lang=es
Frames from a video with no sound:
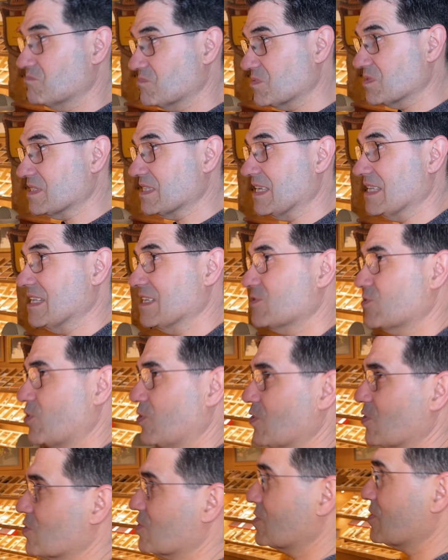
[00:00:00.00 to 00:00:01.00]
tienen
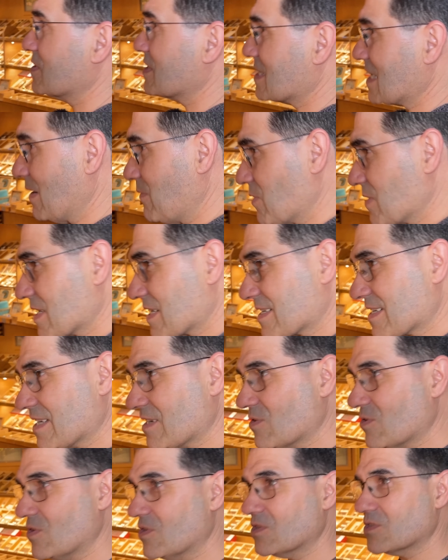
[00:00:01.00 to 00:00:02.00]
todos sabores
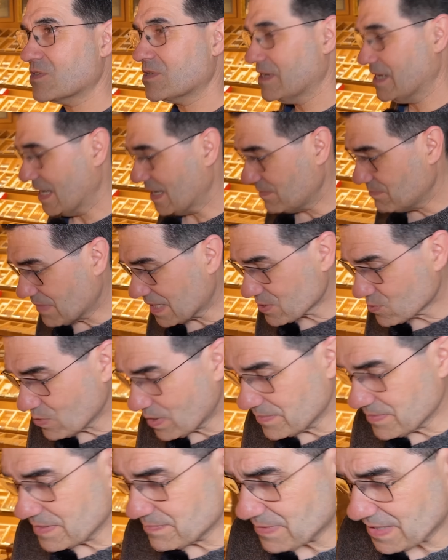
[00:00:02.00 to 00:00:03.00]
ricos, el más
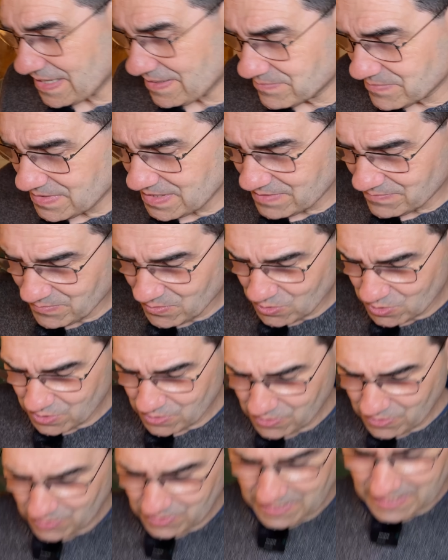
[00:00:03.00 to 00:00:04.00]
suave para mí, nosotros